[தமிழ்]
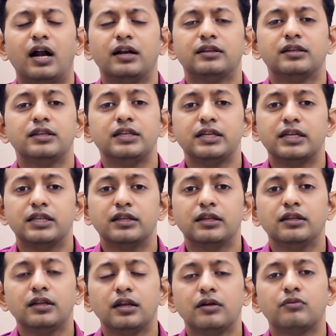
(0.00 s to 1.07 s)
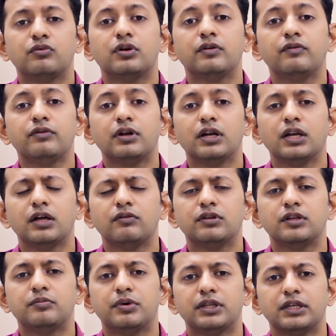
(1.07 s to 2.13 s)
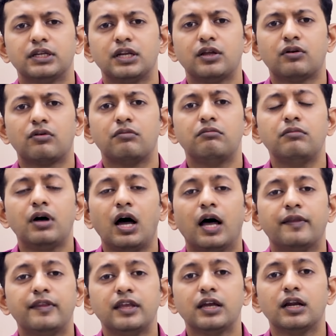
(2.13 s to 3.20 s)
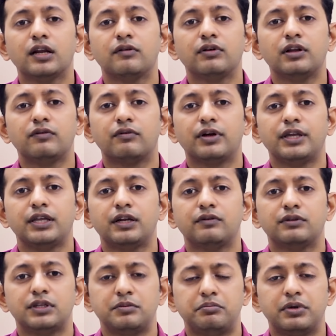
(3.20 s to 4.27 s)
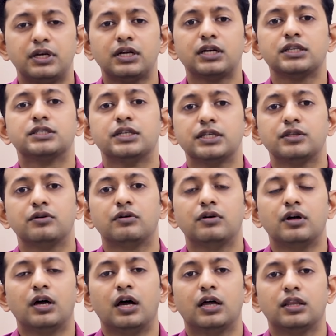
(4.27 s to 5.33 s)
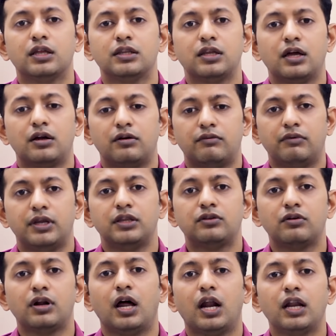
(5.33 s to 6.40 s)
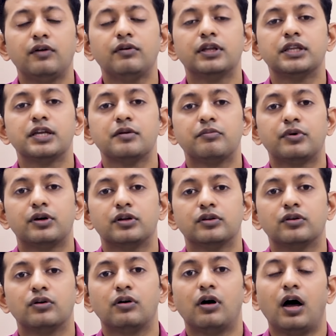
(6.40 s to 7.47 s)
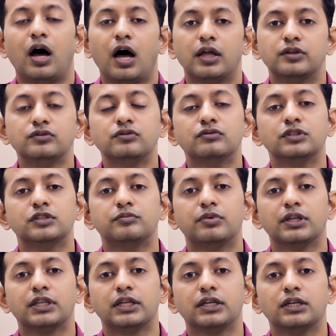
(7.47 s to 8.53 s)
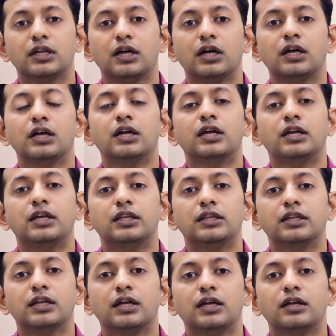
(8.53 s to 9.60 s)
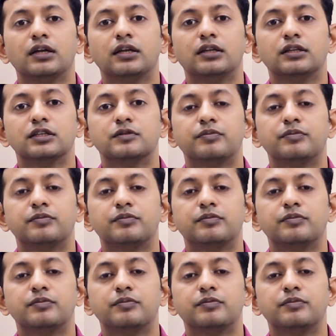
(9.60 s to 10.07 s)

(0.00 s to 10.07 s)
அடுத்தது எந்தெந்த உணவுகள்லாம் வந்து பார்த்திங்கன்னா ரொம்ப அதிக அளவில் வயிறை வந்து பெருக்க செய்தோ அதாவது வயிற்றோட அளவு அதிகம் பண்ணுதோ அதுவும் வந்து பார்த்திங்கன்னா இந்த இந்த